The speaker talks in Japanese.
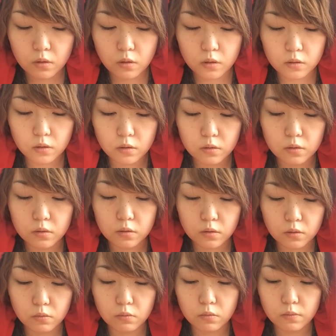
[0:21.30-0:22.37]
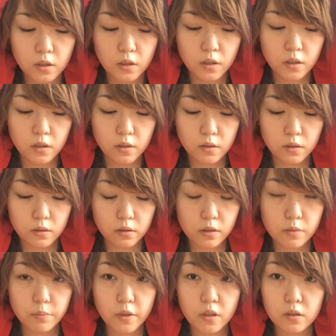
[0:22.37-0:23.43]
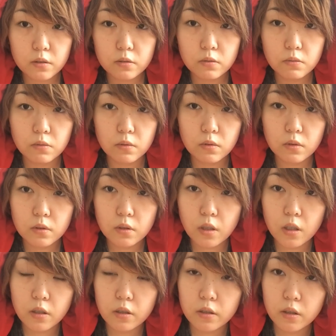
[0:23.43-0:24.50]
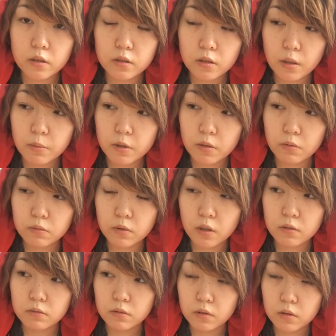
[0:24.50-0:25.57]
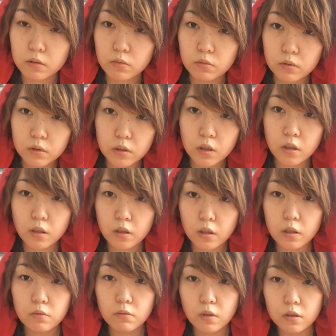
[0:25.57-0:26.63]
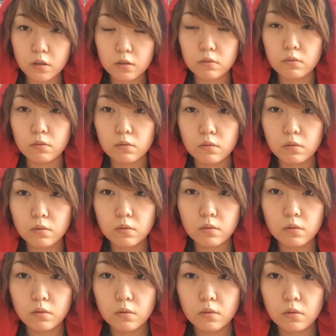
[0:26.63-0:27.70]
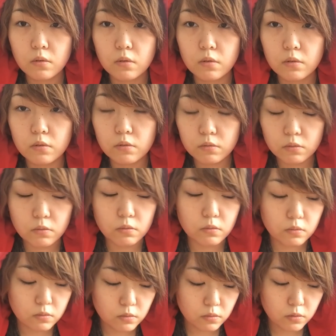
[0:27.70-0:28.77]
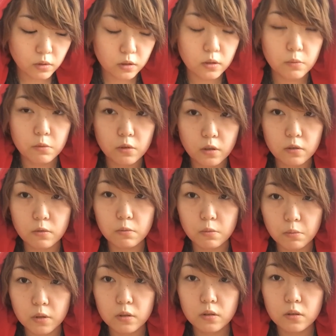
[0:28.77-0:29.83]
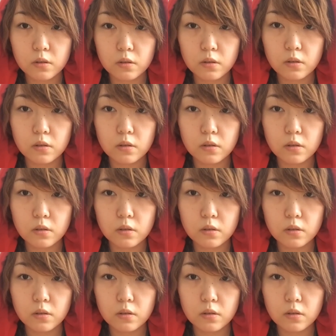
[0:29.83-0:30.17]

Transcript: 買ったんですけど、私ペヤングの辛いやつ食べたことあるんで、どっちが辛いのかなというのをやってみたいと思います。